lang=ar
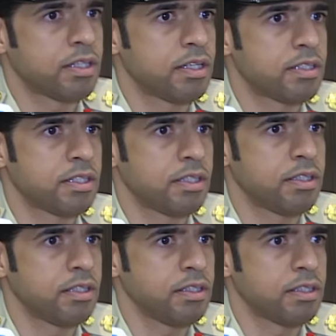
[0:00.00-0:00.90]
آه،
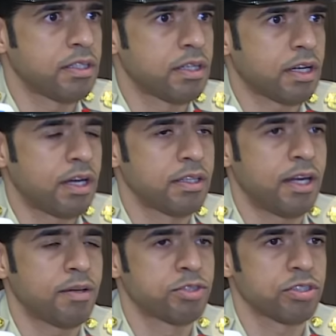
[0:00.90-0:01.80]
سيدي آه، القائد
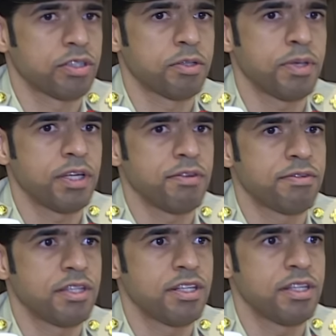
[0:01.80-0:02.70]
العام شرطه دبي
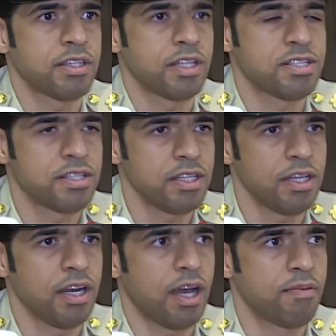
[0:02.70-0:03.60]
في
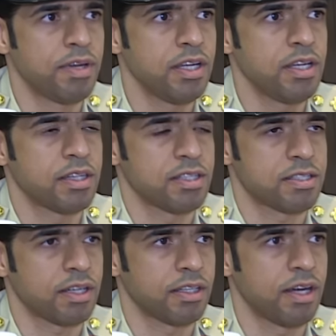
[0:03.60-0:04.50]
تسهيل عمليه
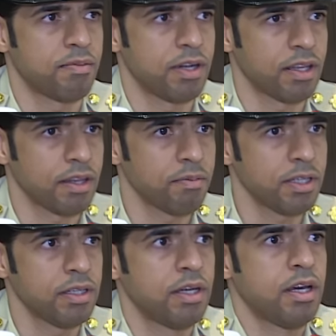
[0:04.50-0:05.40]
استخدام
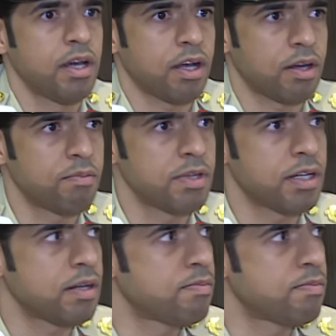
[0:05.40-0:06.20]
الانظمه قمنا